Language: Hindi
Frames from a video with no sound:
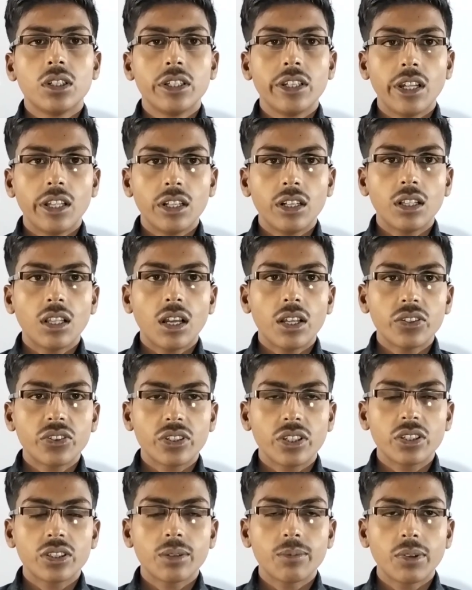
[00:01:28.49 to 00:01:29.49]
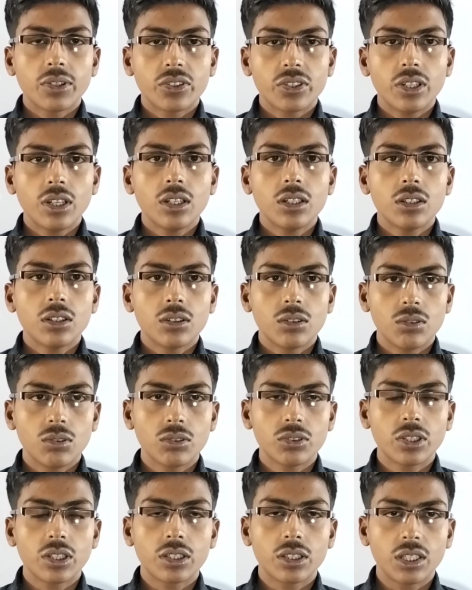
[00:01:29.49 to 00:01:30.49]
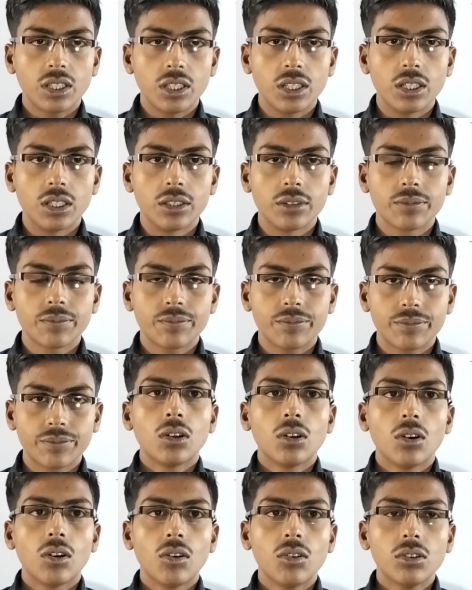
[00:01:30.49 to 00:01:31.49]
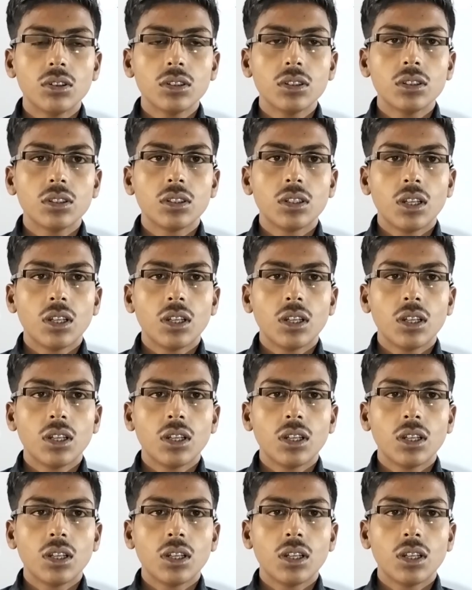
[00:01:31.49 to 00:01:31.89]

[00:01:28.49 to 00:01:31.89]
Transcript: हेयरिंग लॉस की समस्या हो सकती है और